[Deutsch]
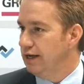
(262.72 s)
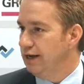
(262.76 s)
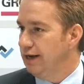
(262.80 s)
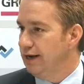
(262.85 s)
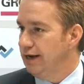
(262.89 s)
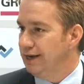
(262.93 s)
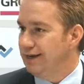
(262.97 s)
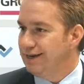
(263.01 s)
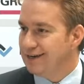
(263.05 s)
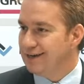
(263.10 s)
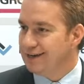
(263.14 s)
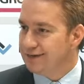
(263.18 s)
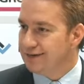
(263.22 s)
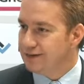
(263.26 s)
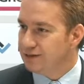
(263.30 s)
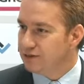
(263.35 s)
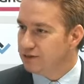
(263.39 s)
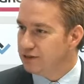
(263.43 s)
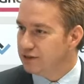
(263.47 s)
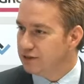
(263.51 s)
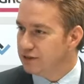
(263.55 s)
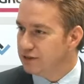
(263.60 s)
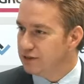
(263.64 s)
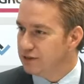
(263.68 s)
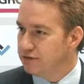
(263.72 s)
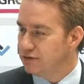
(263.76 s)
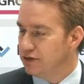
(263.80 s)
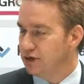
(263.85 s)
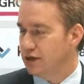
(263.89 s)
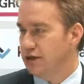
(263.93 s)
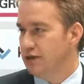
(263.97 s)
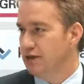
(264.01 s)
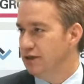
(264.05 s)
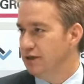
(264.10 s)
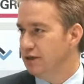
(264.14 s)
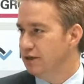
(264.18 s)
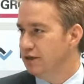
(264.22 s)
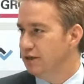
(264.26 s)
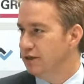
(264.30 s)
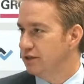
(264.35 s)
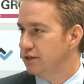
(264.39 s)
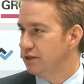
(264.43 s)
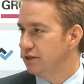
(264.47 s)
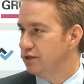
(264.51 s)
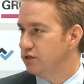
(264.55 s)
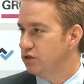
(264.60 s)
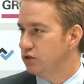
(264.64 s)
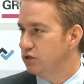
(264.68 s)
Leider hat uns der Lieferant da nicht
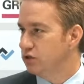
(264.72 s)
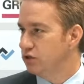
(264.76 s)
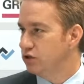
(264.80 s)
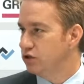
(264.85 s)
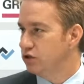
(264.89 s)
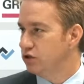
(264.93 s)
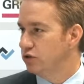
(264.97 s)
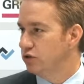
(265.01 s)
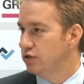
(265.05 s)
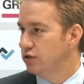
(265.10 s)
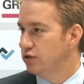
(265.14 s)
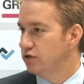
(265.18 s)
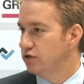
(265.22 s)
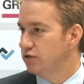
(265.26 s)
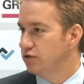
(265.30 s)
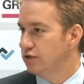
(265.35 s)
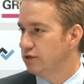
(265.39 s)
ganz unterstützt